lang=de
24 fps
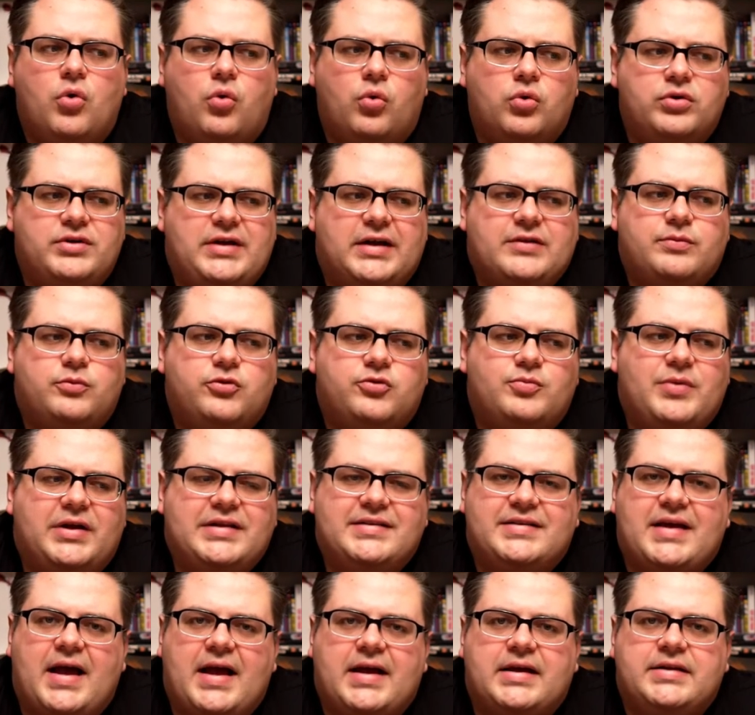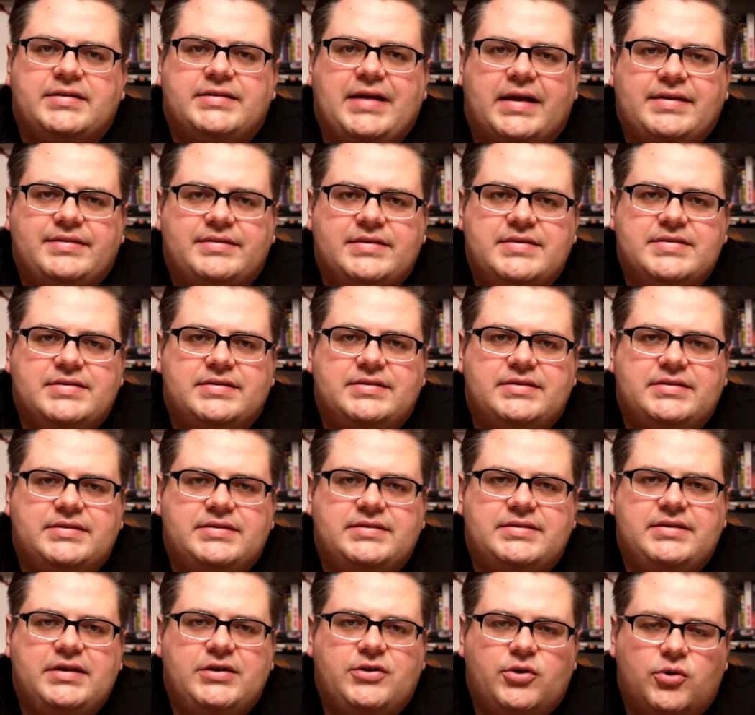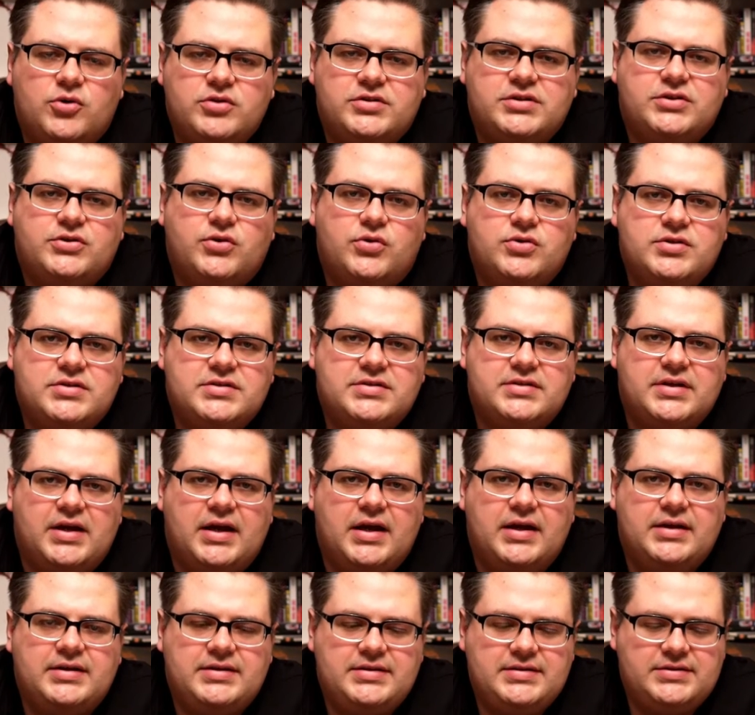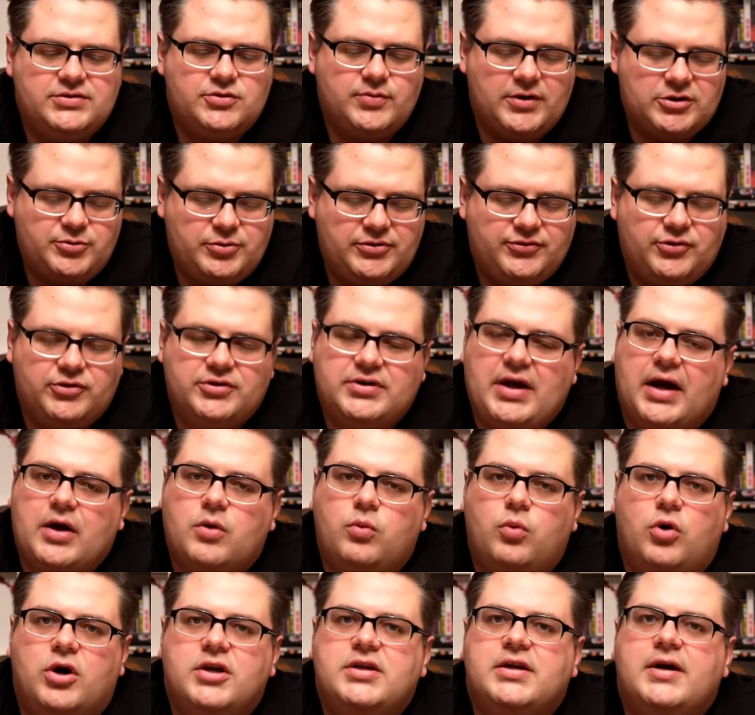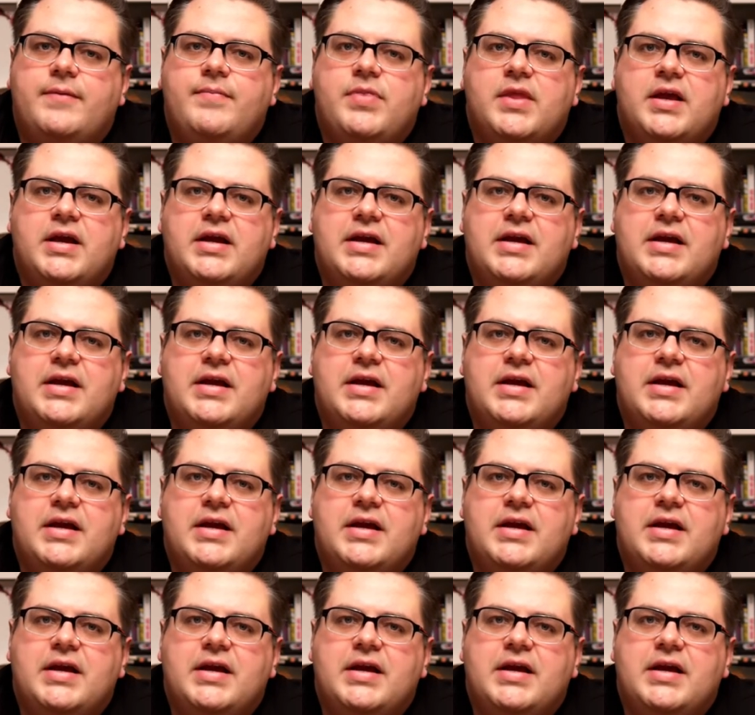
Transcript: Und das muss man sagen, das ist die große Kunst, äh, die, zum Beispiel von Dark Water,